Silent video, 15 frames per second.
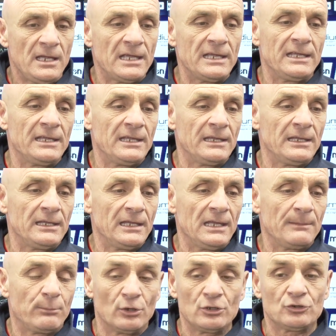e,
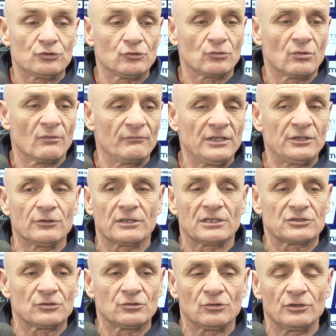e, poi sono convinto che
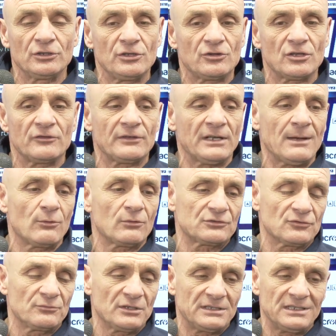se noi centriamo
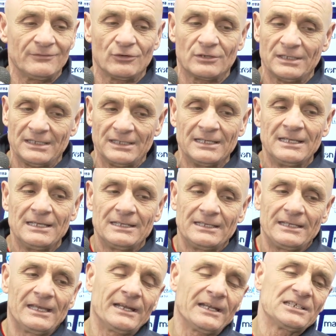questo obiettivo che
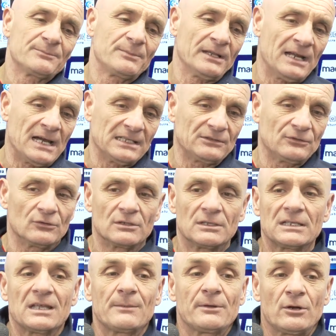era insperato,
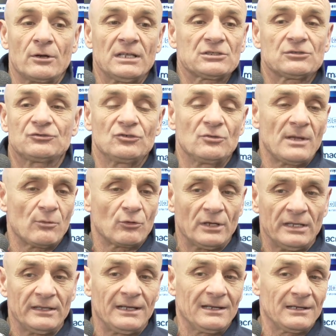che per adesso ci dobbiamo
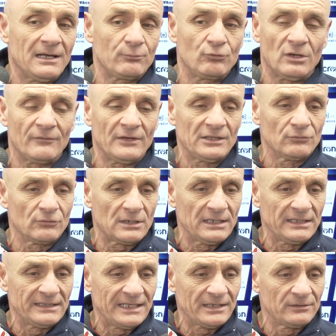credere, pur avendo un
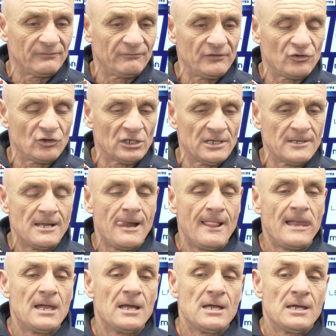calendario difficile,
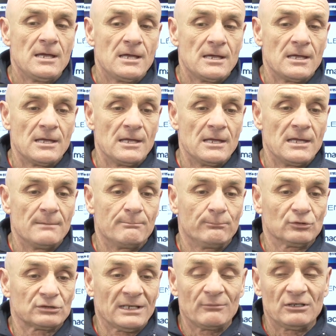eh,
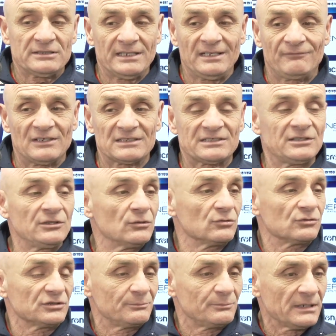possiamo essere
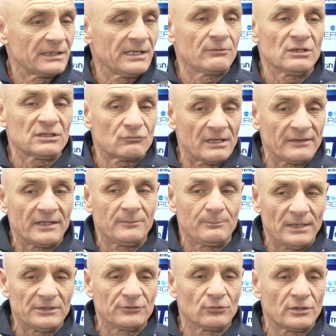fastidiosi perché è una squadra,
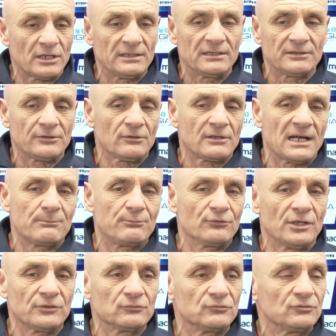ripeto, che dentro il campo
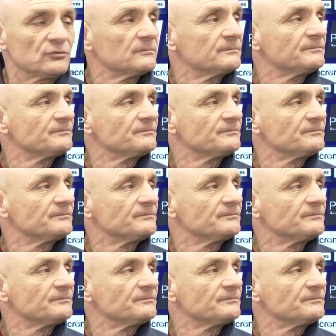dà tutto.